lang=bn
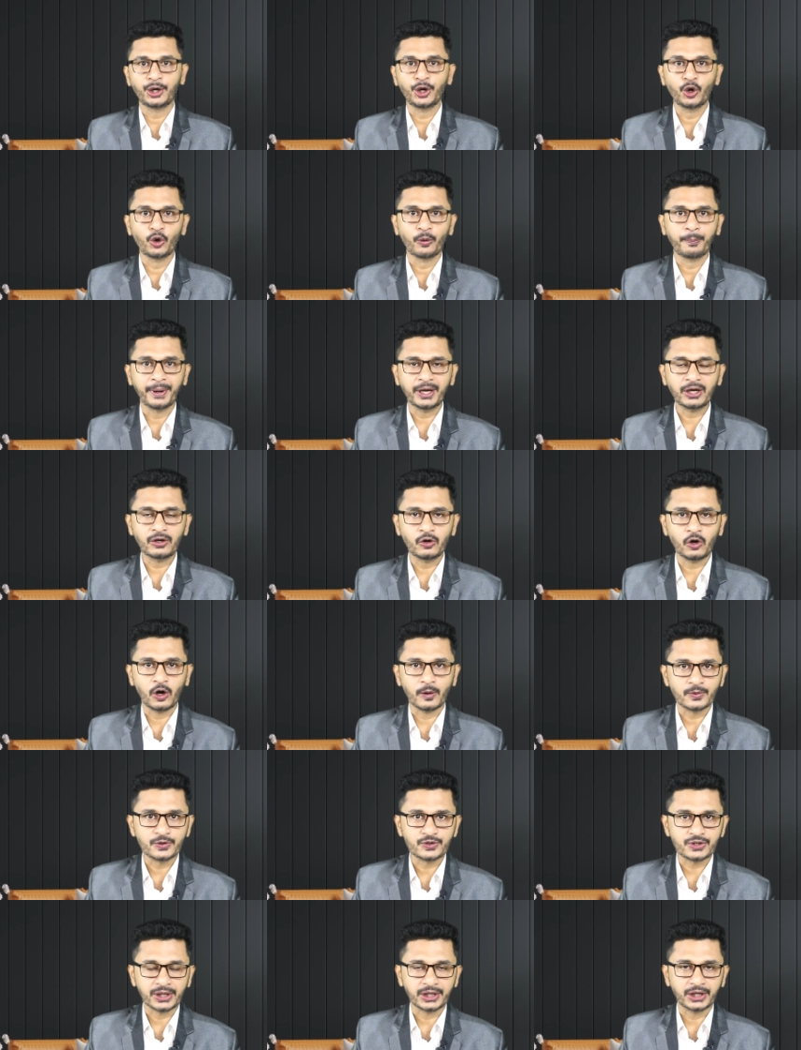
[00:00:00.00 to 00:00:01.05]
নিরপেক্ষ
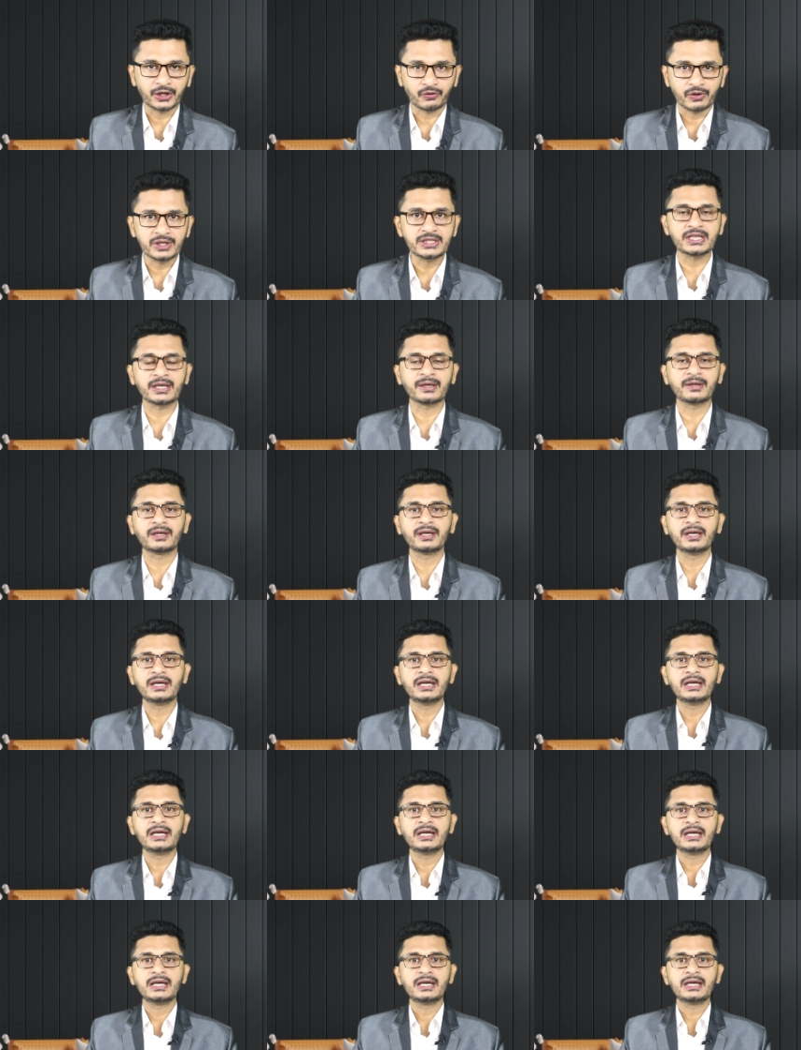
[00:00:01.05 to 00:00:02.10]
অবস্থানে রয়েছে
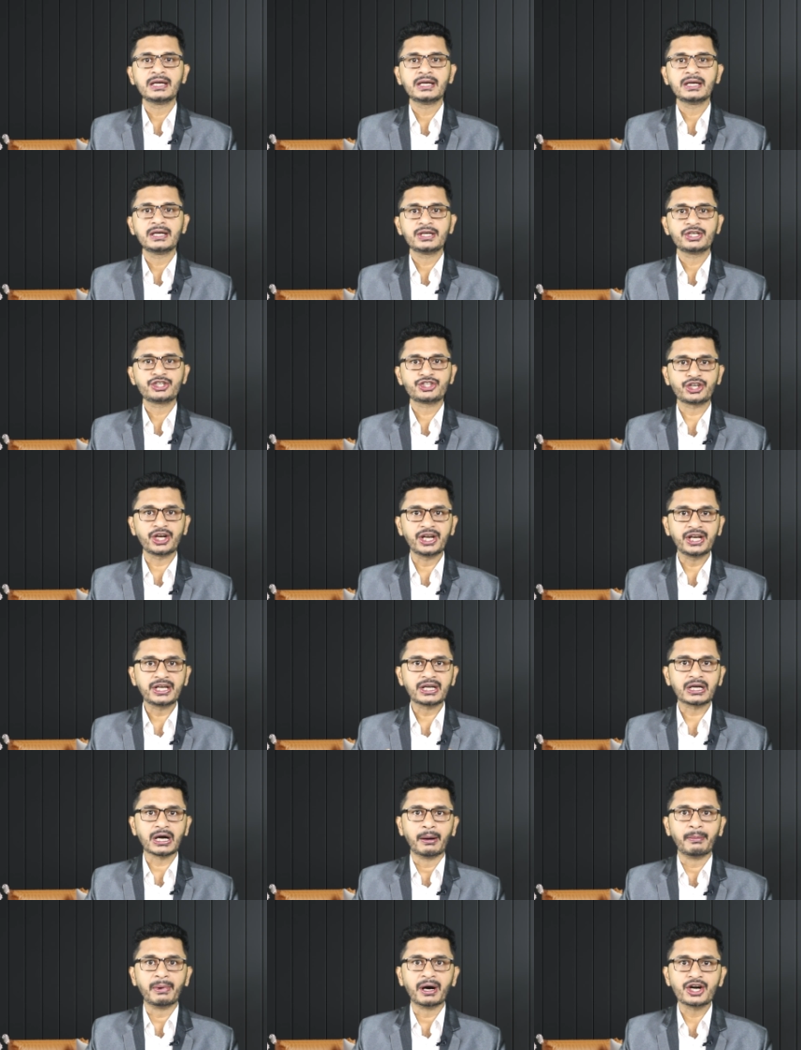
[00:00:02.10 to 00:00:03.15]
সেই
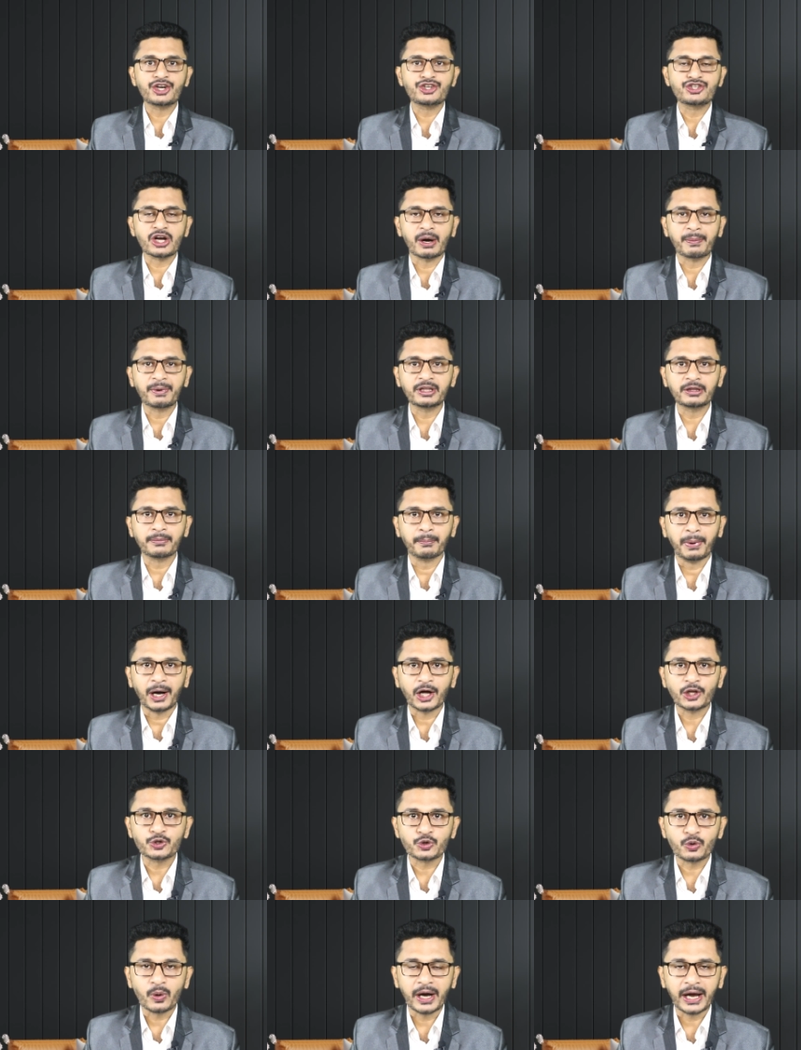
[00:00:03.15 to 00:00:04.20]
কামার জাবেদ
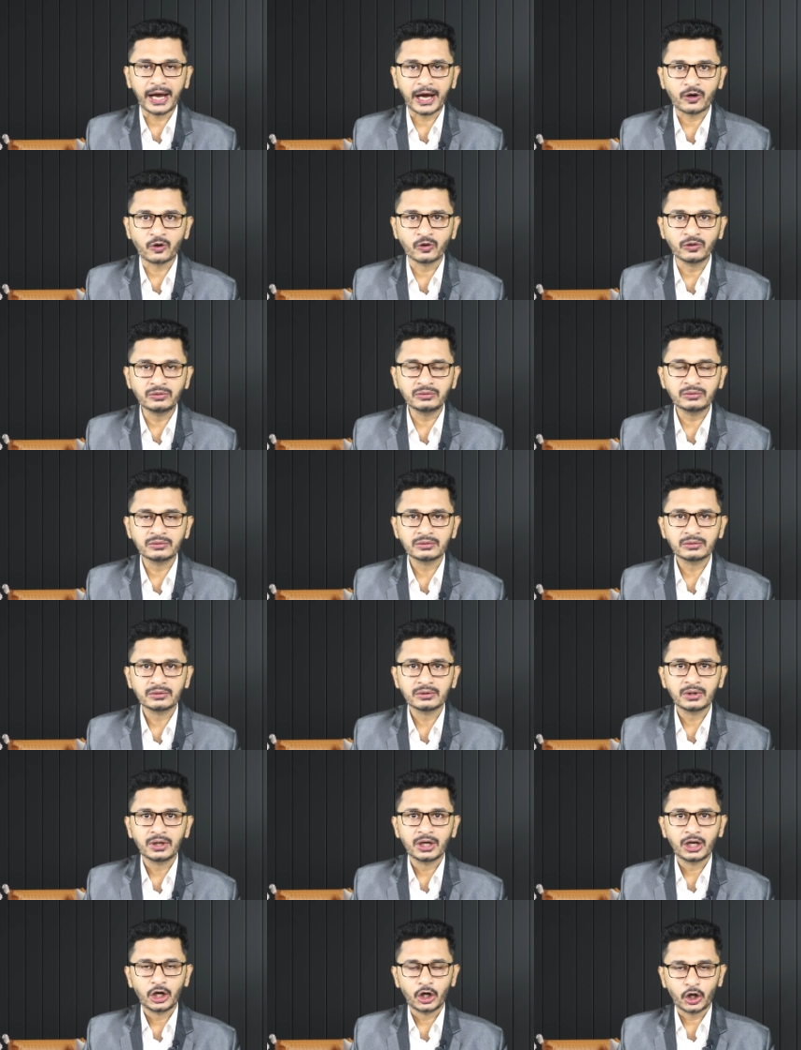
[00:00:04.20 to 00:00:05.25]
বাজোয়া এখন
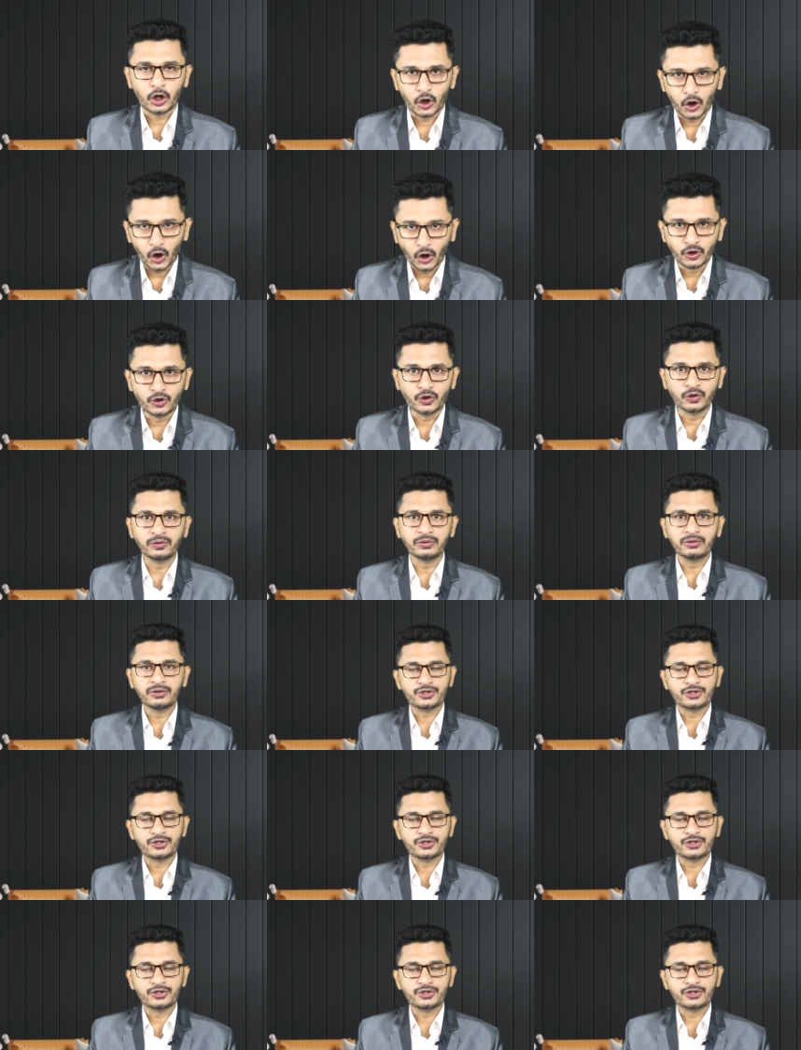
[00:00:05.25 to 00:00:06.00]
লন্ডন